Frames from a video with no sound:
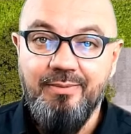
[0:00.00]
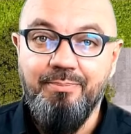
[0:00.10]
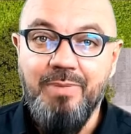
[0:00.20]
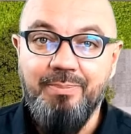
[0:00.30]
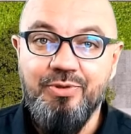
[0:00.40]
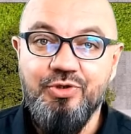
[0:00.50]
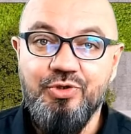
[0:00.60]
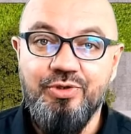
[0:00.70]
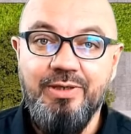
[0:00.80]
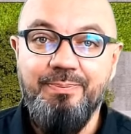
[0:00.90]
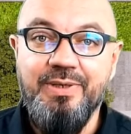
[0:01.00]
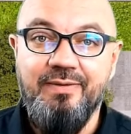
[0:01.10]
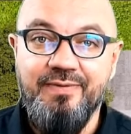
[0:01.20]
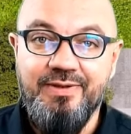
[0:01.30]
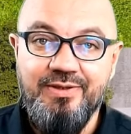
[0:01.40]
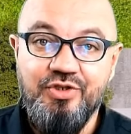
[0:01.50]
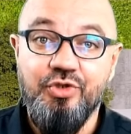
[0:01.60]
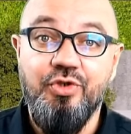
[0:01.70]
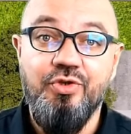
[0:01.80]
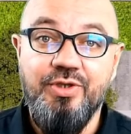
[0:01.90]
ma po stronie prawej.
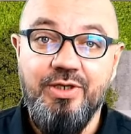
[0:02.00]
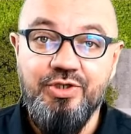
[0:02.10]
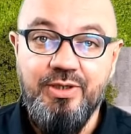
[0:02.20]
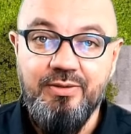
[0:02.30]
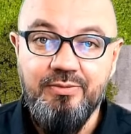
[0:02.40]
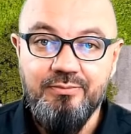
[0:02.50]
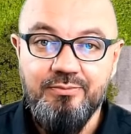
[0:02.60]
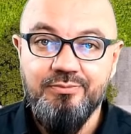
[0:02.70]
Co to oznacza?